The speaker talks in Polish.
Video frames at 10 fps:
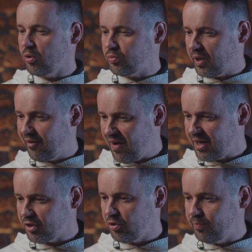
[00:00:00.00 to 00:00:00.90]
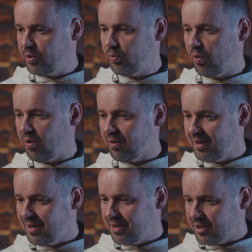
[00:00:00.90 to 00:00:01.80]
które warto było
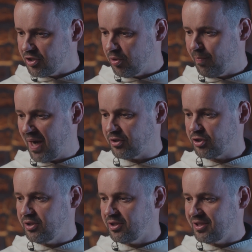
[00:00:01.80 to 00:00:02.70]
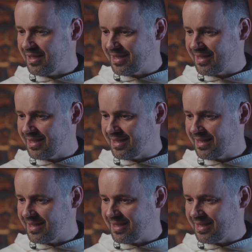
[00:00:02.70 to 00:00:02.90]
zobaczyć,